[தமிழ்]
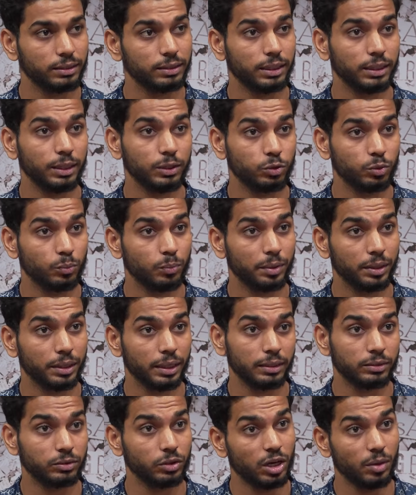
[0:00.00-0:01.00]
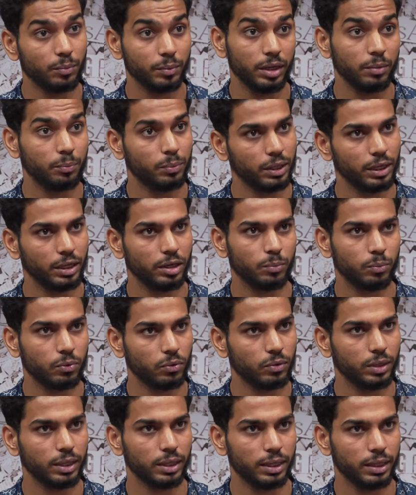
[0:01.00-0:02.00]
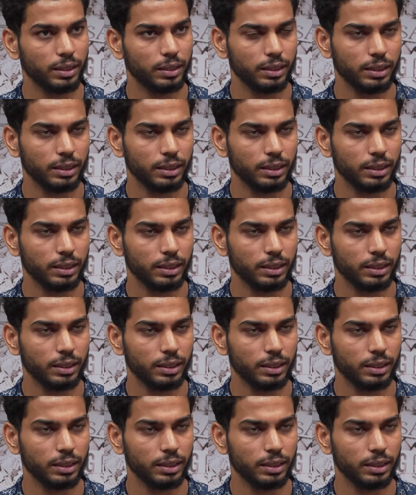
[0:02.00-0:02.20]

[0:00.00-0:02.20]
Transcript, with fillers: சென்னை சூப்பர் கிங்ஸ் டாமினேட் பண்ணிட்டு போவாங்க